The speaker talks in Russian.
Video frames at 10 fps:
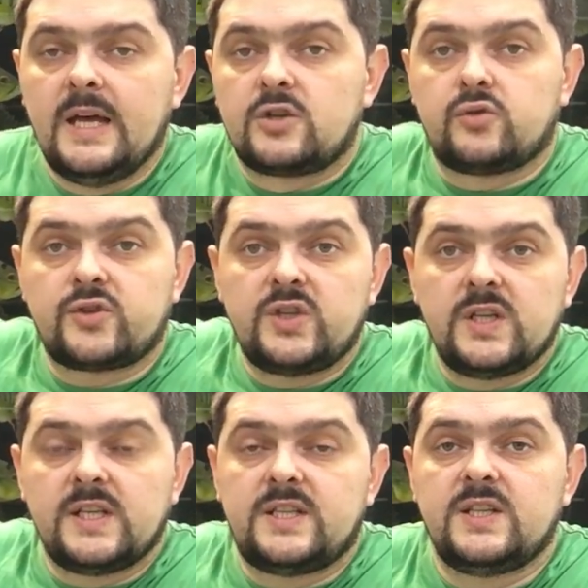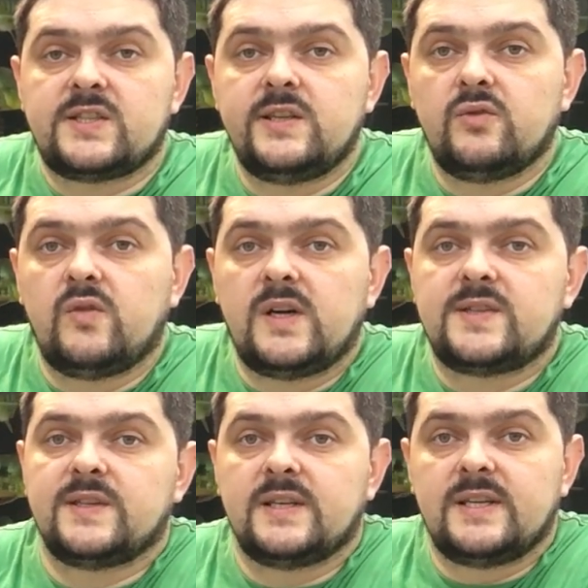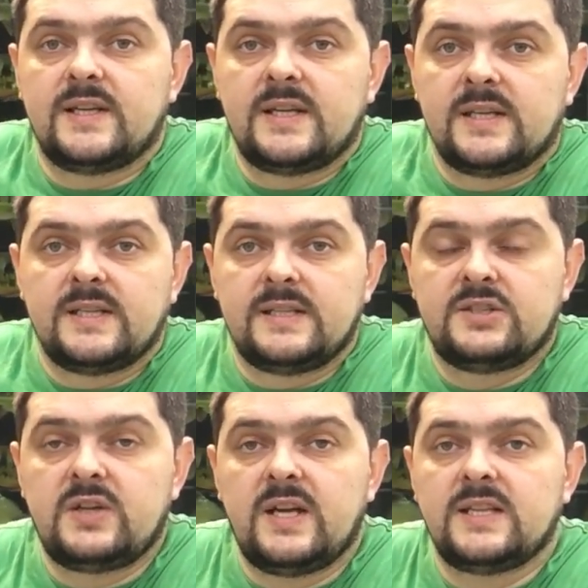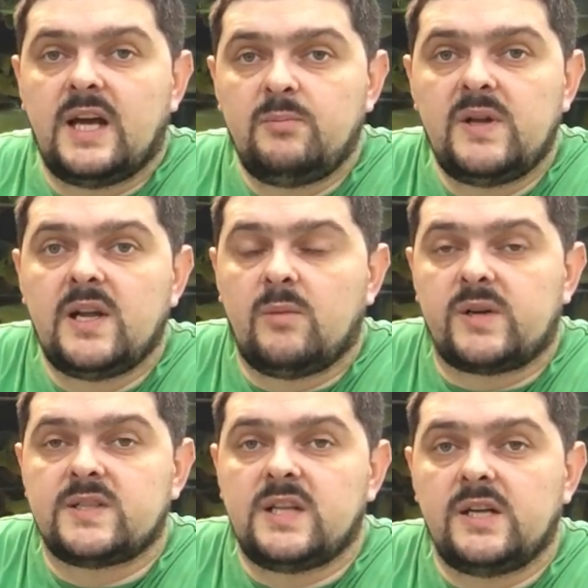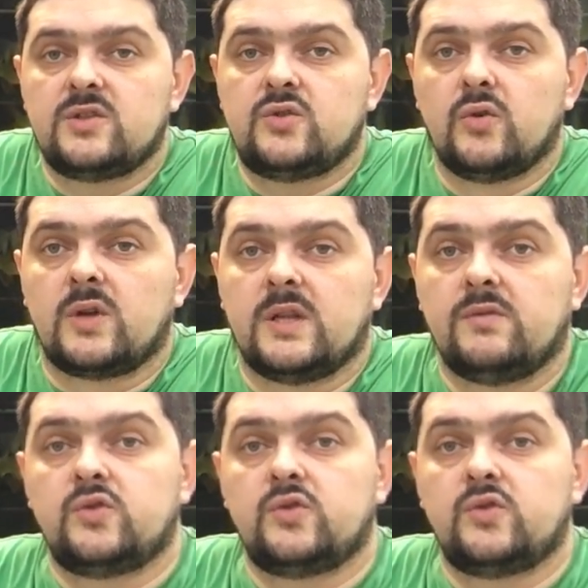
Что же делать, если у вас э, изрядно обильно обрастают стекла?